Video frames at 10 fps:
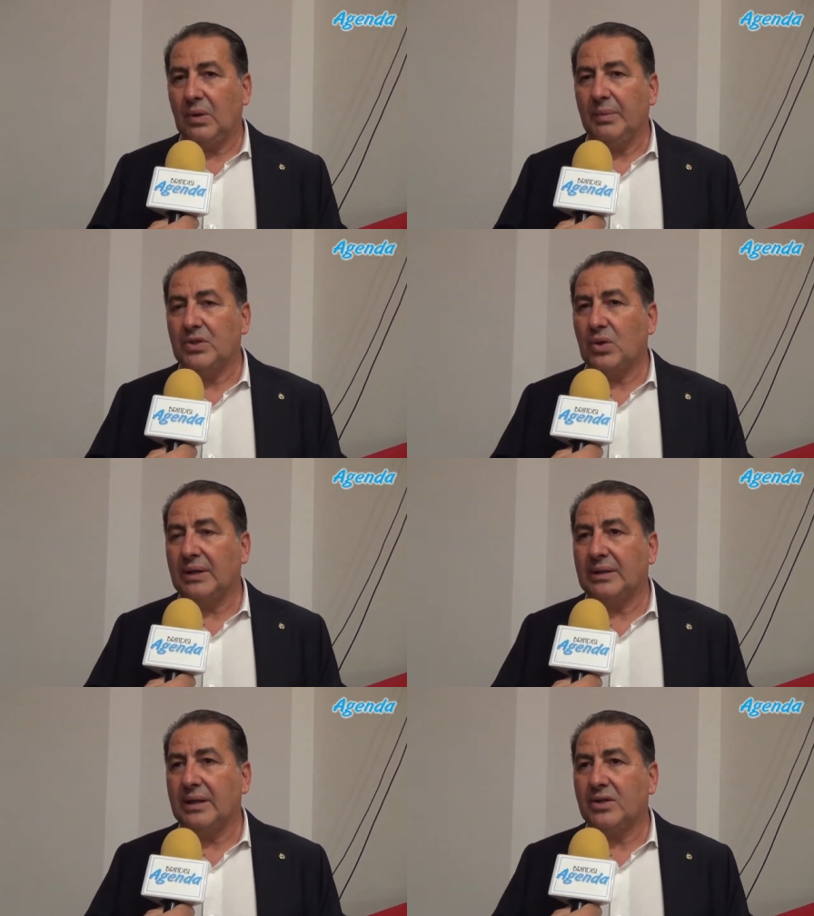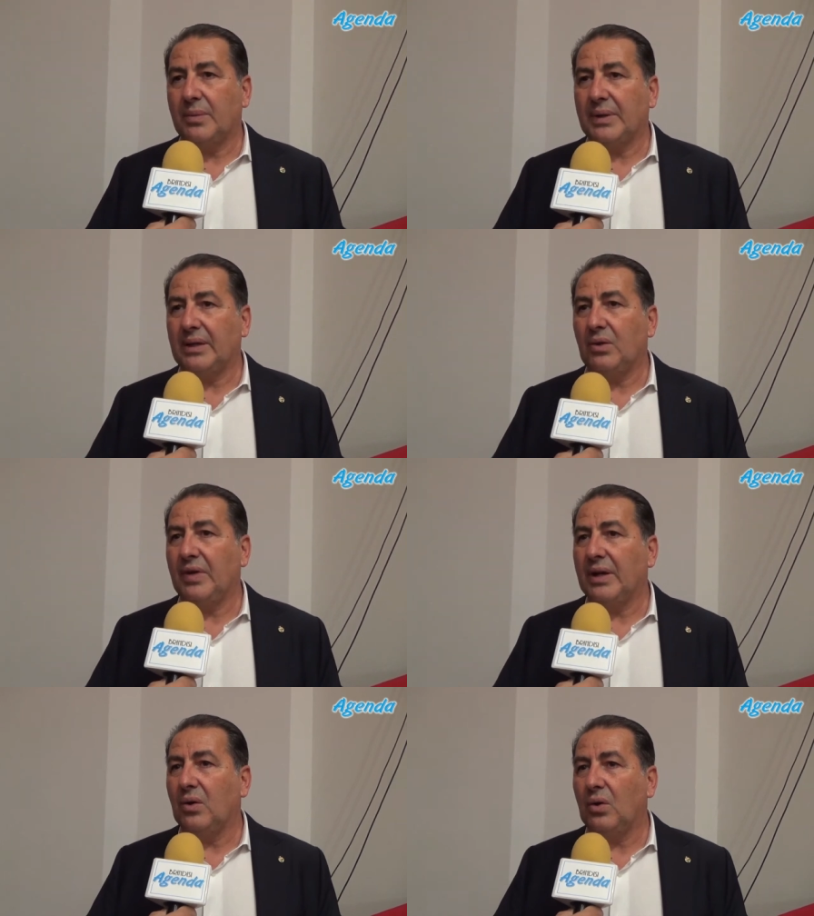come giocatrice perché che
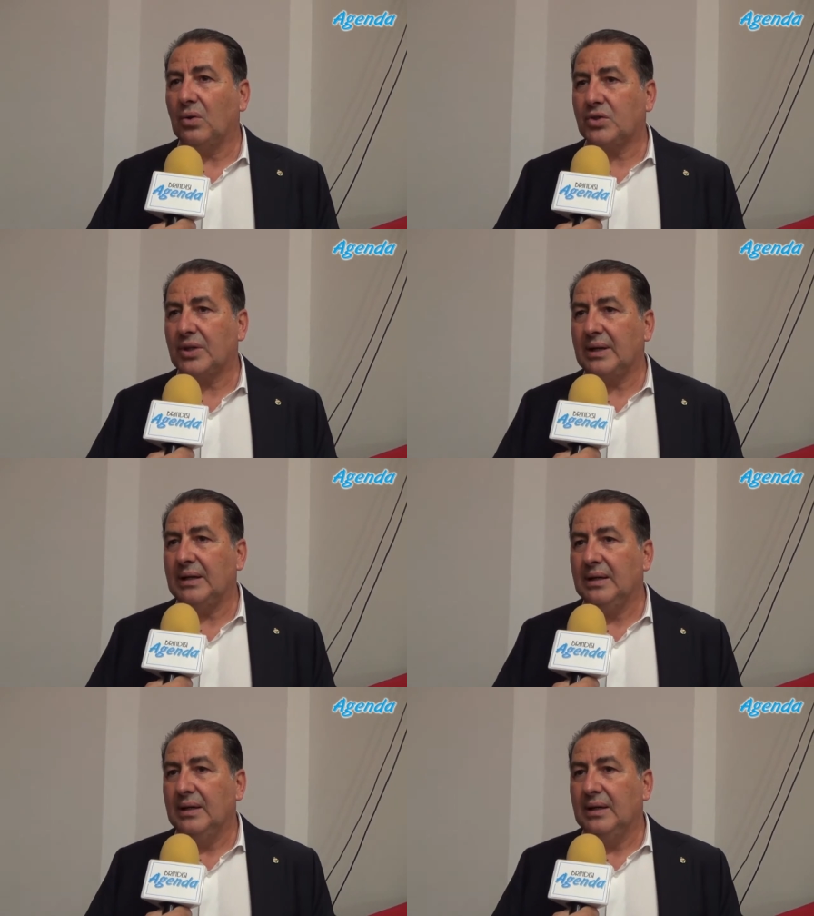dovrei conoscerla.